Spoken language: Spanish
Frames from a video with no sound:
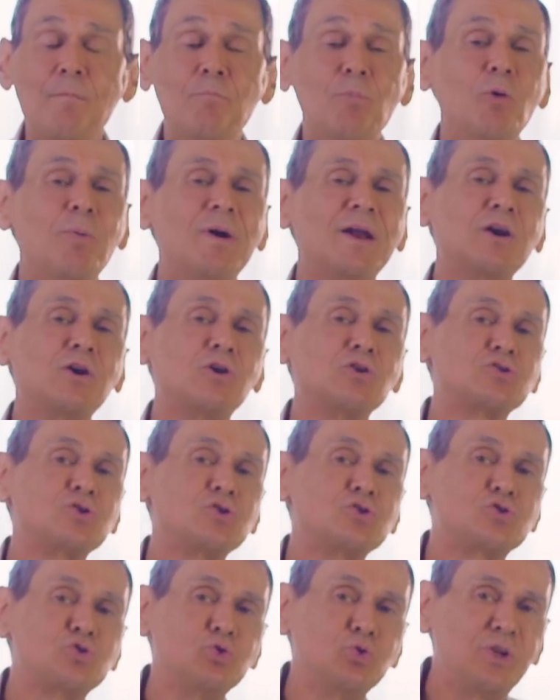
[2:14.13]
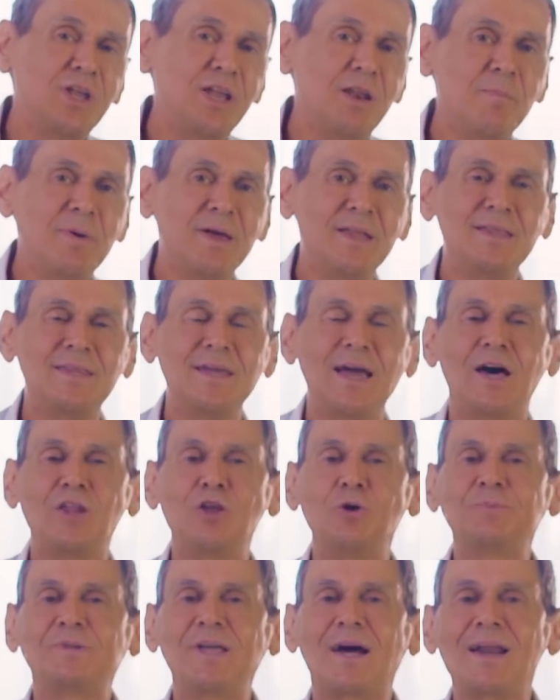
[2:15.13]
Movernos sutilmente,
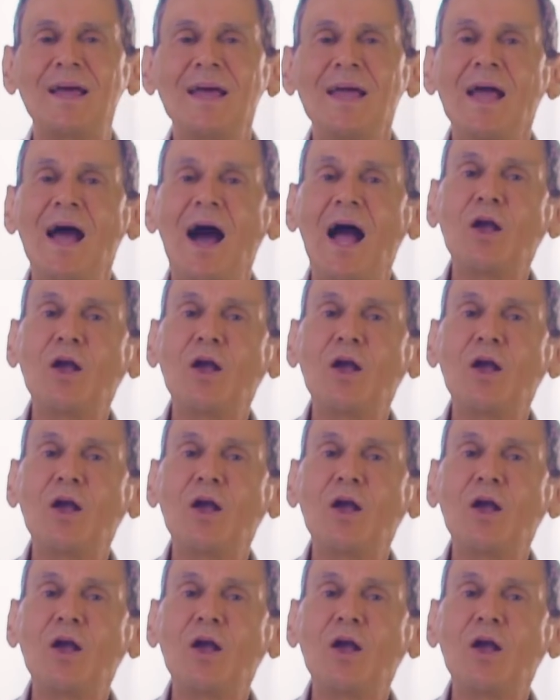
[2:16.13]
adoptar